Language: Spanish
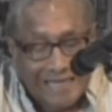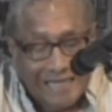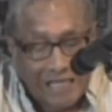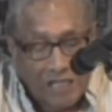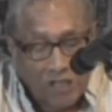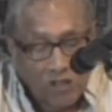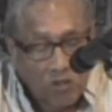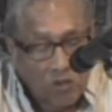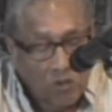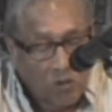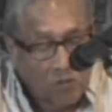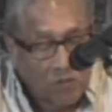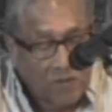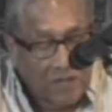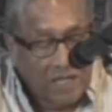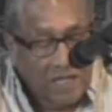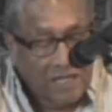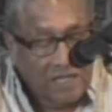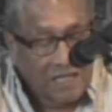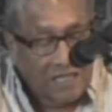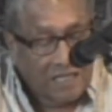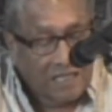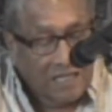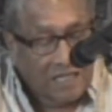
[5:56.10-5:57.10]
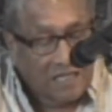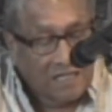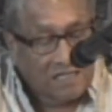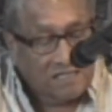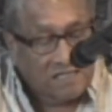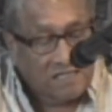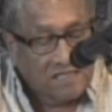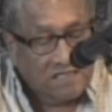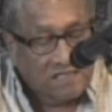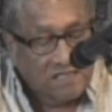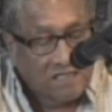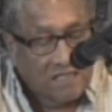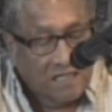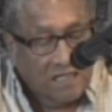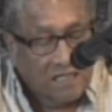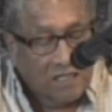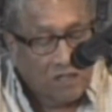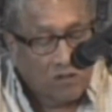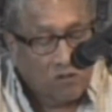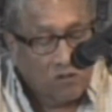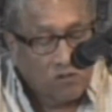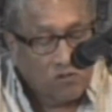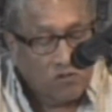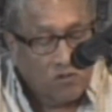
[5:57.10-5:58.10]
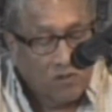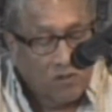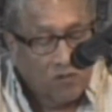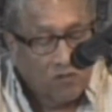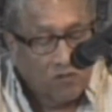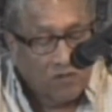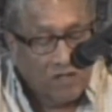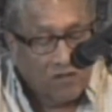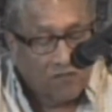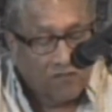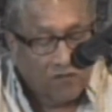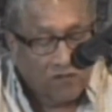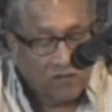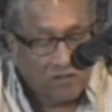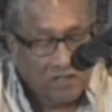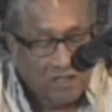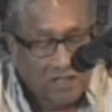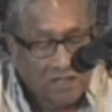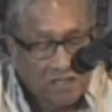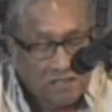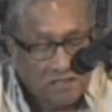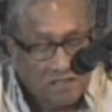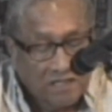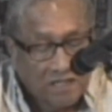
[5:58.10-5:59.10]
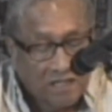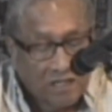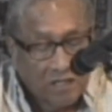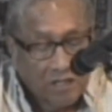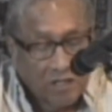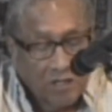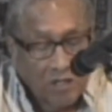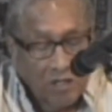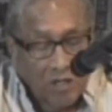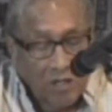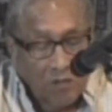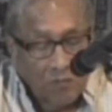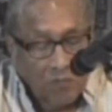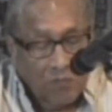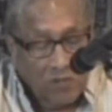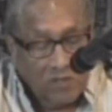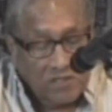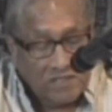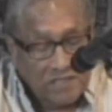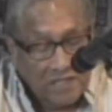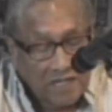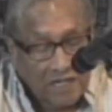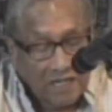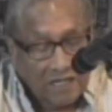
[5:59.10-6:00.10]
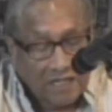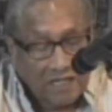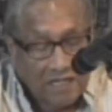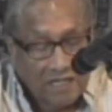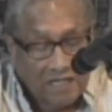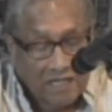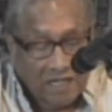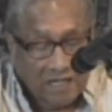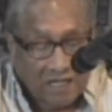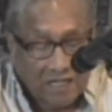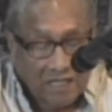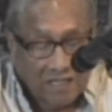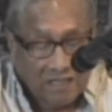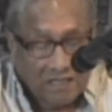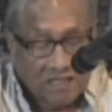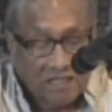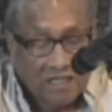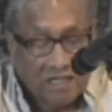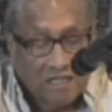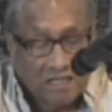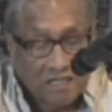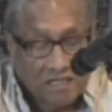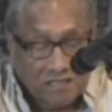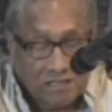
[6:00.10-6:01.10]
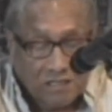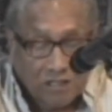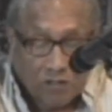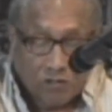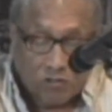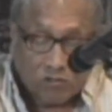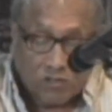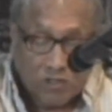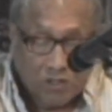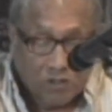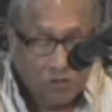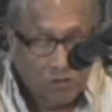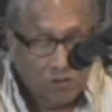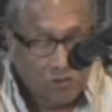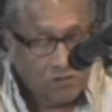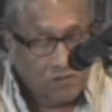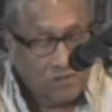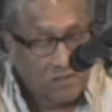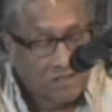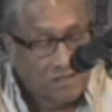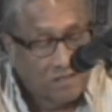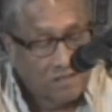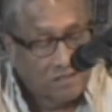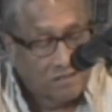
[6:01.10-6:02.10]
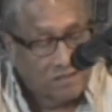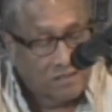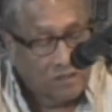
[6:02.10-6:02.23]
que él no veía la necesidad de construir una fortaleza por ser aquella gente, es decir, los indios,